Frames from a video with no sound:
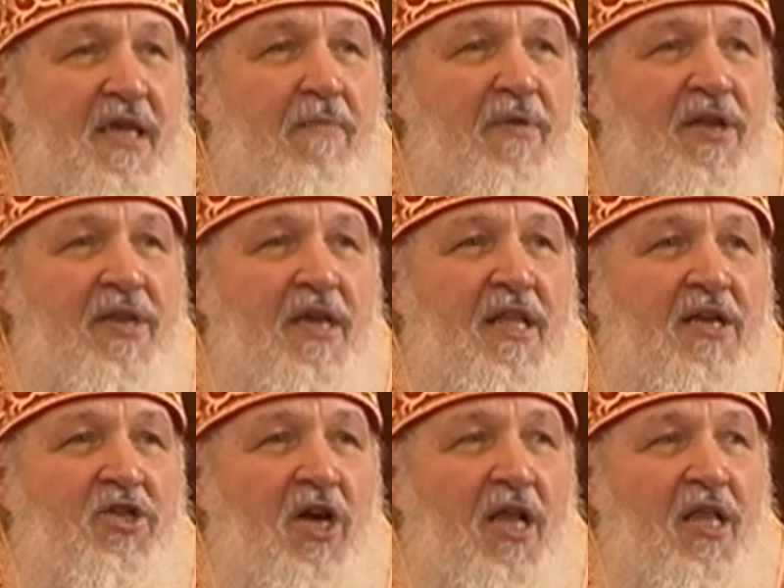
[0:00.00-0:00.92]
событий
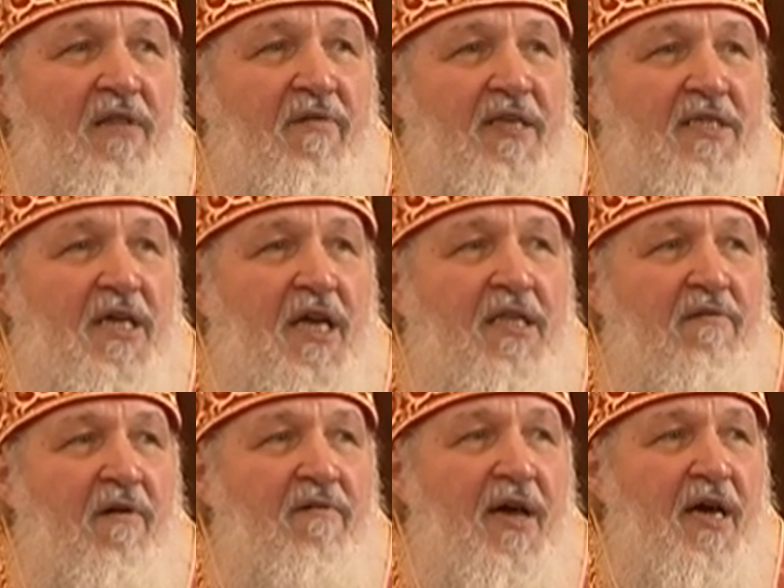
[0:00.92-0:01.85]
начала 20
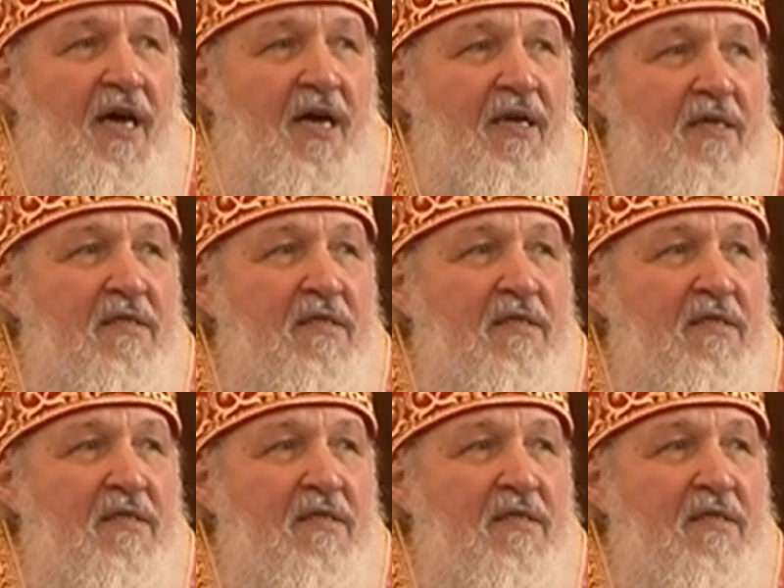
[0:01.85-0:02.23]
века.